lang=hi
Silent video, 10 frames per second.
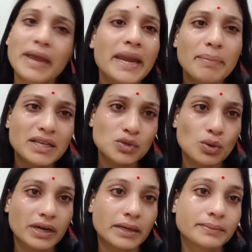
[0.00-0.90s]
मेरे पास
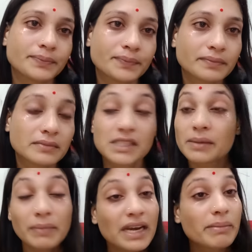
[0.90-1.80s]
कौन है
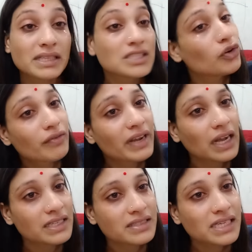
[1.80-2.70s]
सिर्फ मेरे बच्चे और
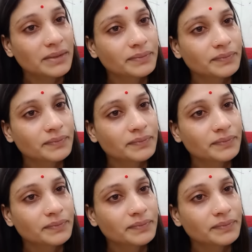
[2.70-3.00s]
विकास जी